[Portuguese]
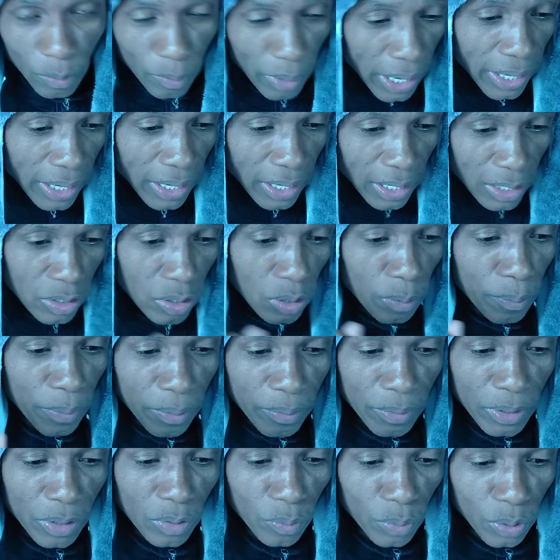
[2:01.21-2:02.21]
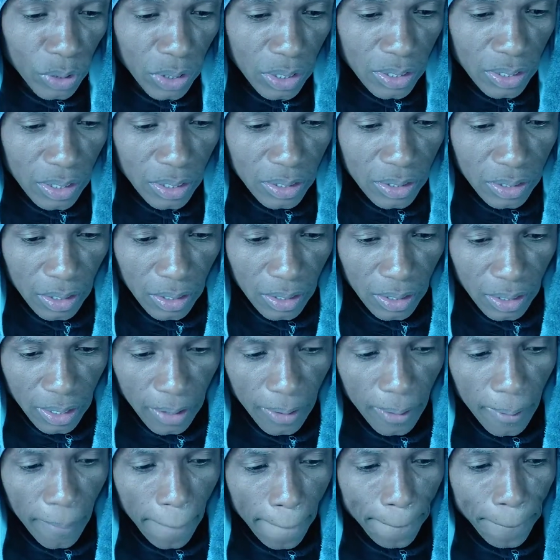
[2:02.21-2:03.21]
marquei aqui só para mim não poder esquecer,
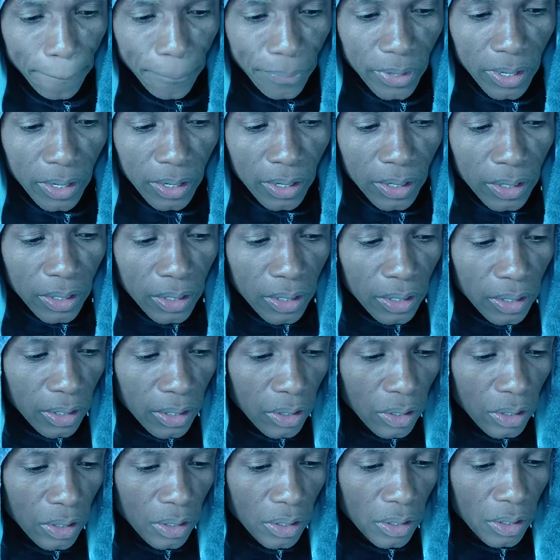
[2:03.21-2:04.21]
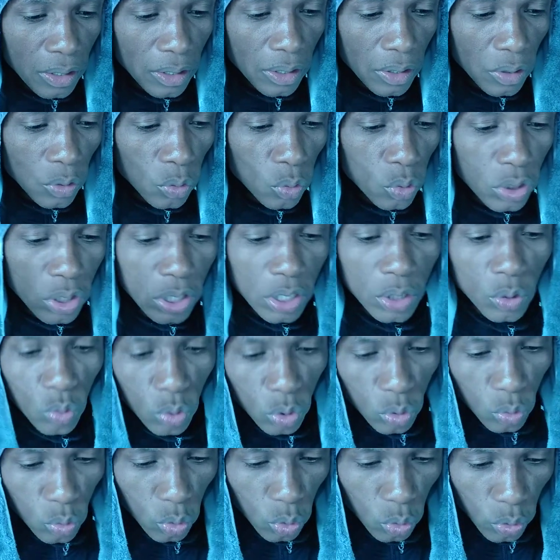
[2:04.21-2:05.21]
tá? E o Dia do
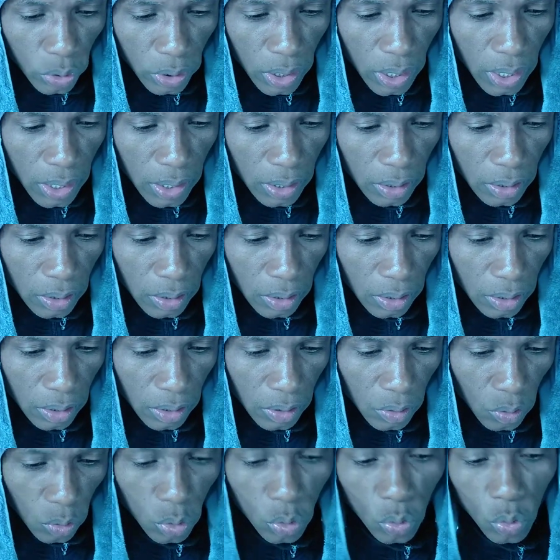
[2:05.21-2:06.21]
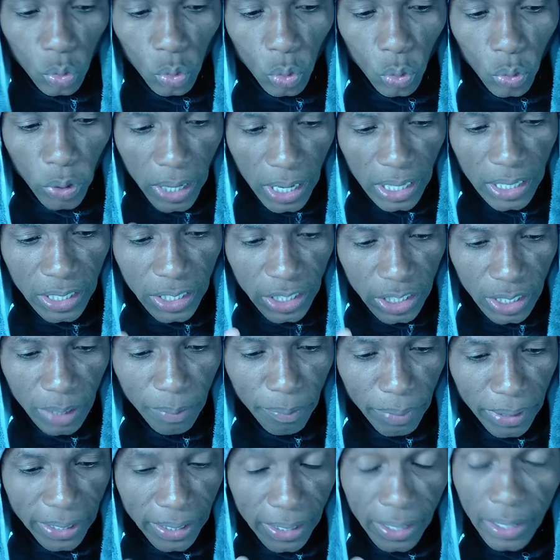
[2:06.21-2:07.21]
Orgulho Gay, Orgulho
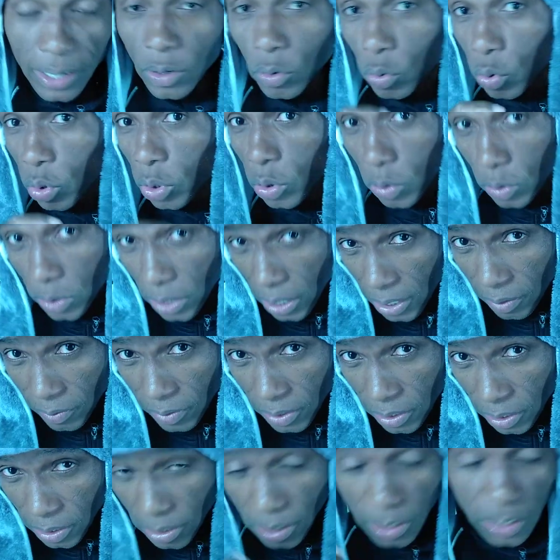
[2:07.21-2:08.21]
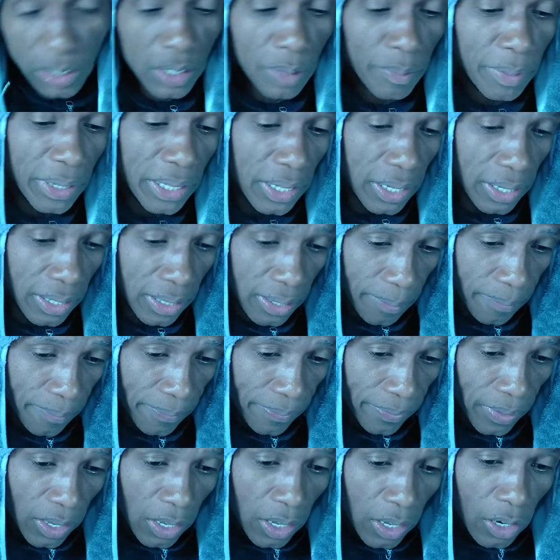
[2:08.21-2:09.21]
LGBT, no outro lugar estava escrito LGBT, tá?
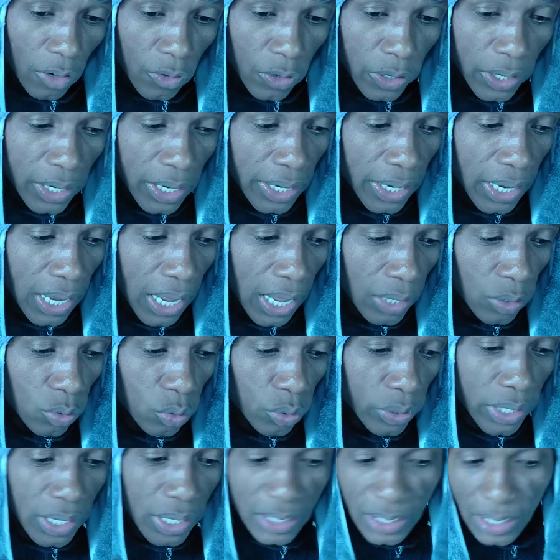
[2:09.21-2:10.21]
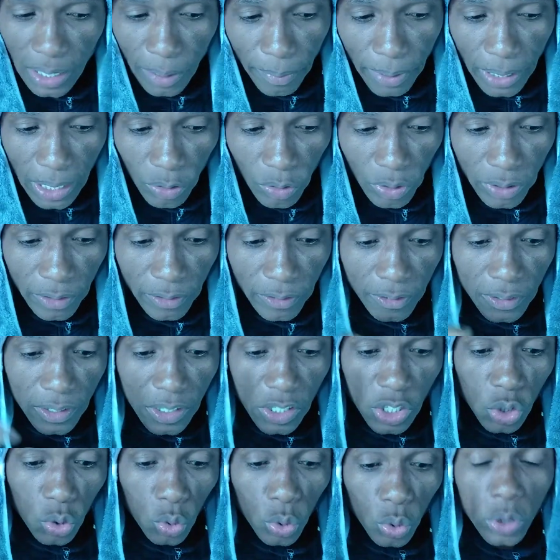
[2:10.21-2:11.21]
Foi criado e é celebrado em
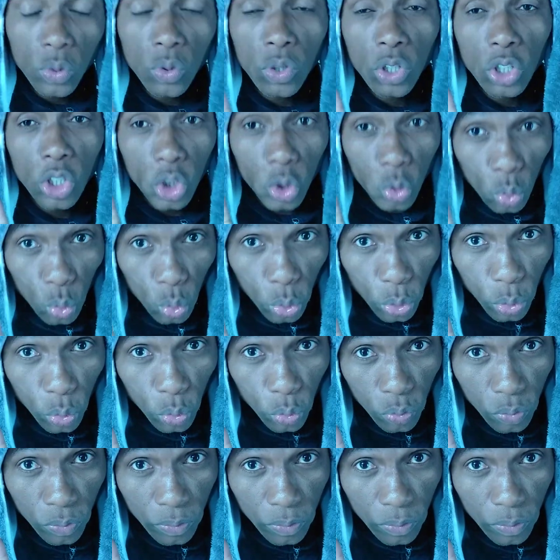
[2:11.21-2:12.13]
28 de junho,